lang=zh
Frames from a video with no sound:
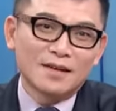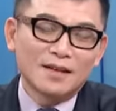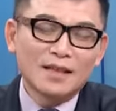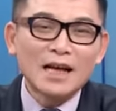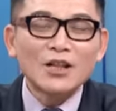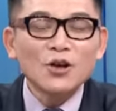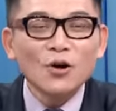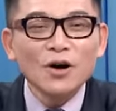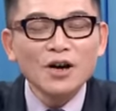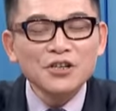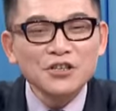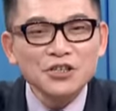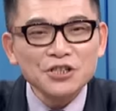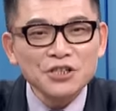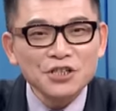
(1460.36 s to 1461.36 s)
那六二
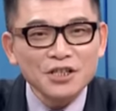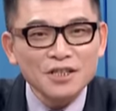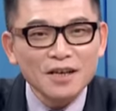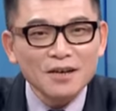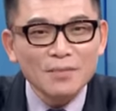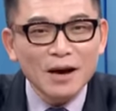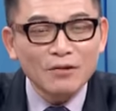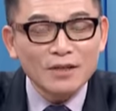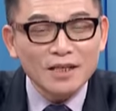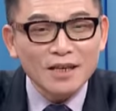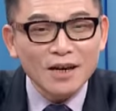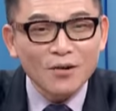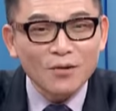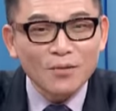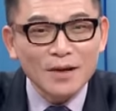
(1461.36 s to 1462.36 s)
四四的暴底
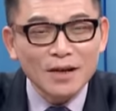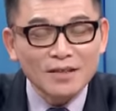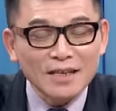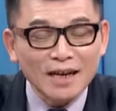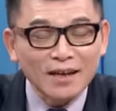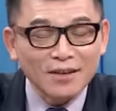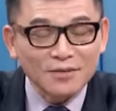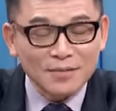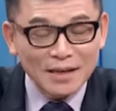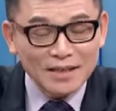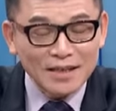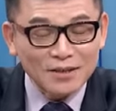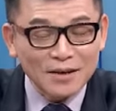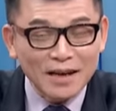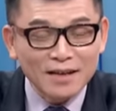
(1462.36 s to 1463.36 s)
啊，我们要讲，我们要讲
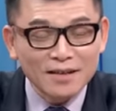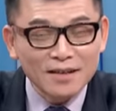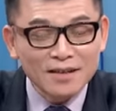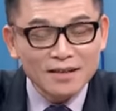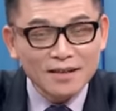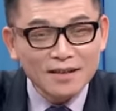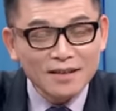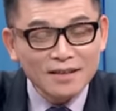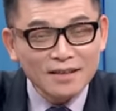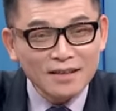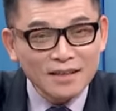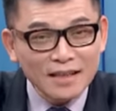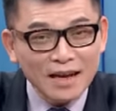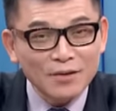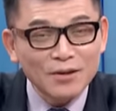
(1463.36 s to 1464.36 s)
对吧？
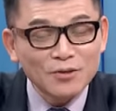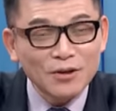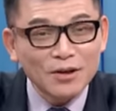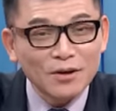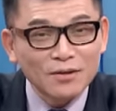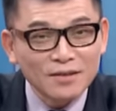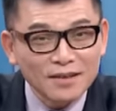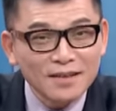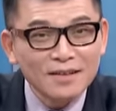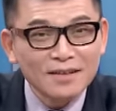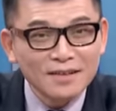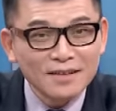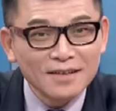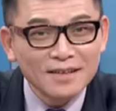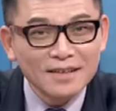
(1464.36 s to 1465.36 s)
它会赚哦。
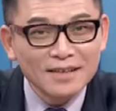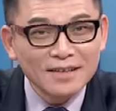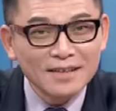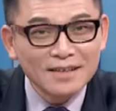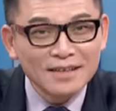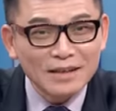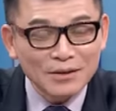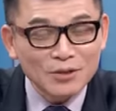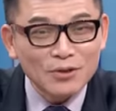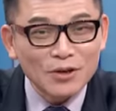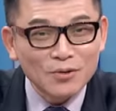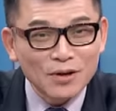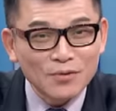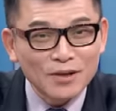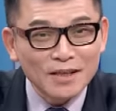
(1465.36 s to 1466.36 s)
他会转
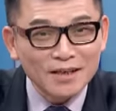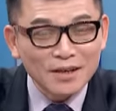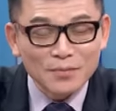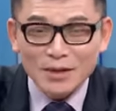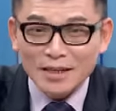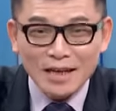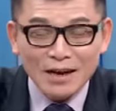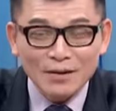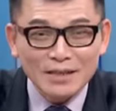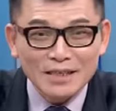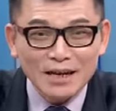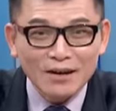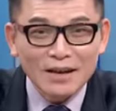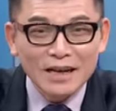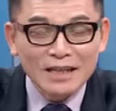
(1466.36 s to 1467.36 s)
亏为盈，你不要再开玩
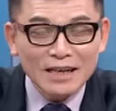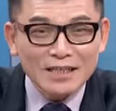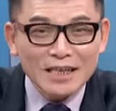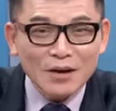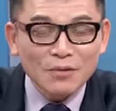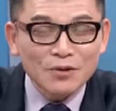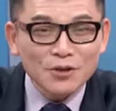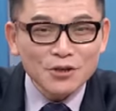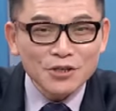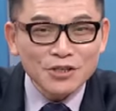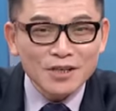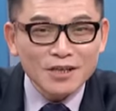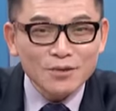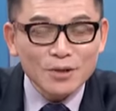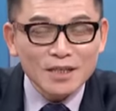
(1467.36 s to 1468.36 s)
笑。那三五预示
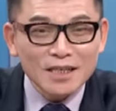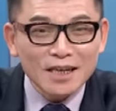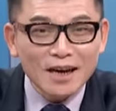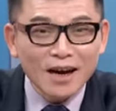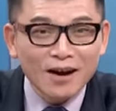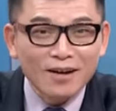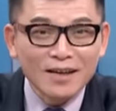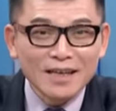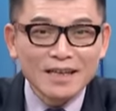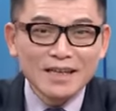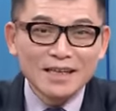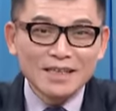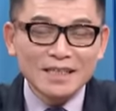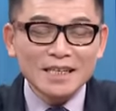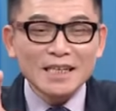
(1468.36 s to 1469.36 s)
的玉金哈，
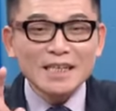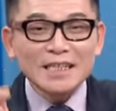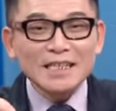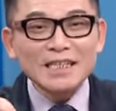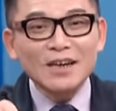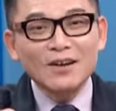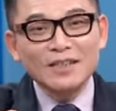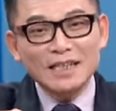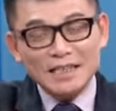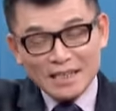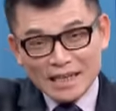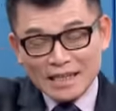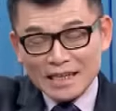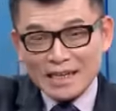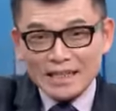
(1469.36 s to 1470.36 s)
第一季哈，在今
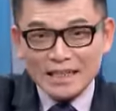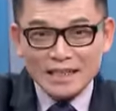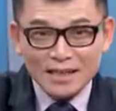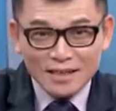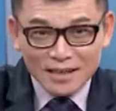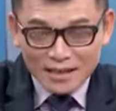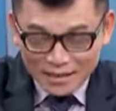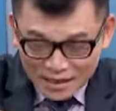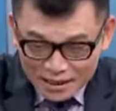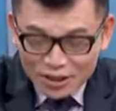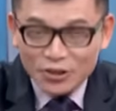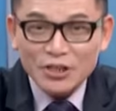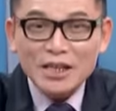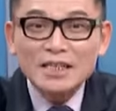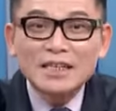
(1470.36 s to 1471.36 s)
年第一季，第一季
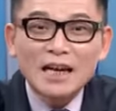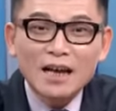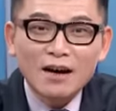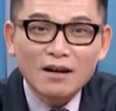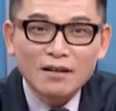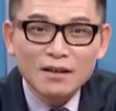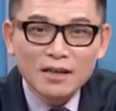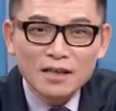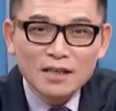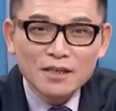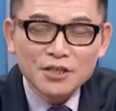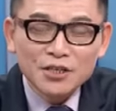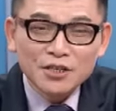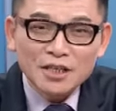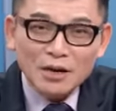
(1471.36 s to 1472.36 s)
的现在啊，
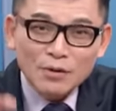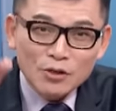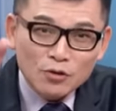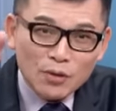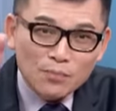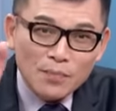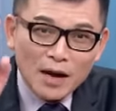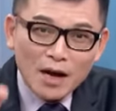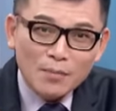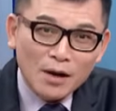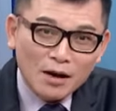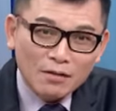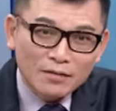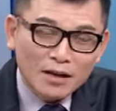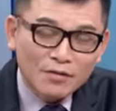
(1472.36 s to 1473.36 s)
至少会赚八
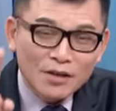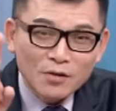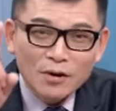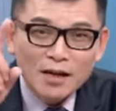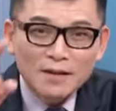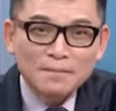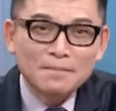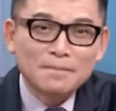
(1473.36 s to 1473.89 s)
毛到一块。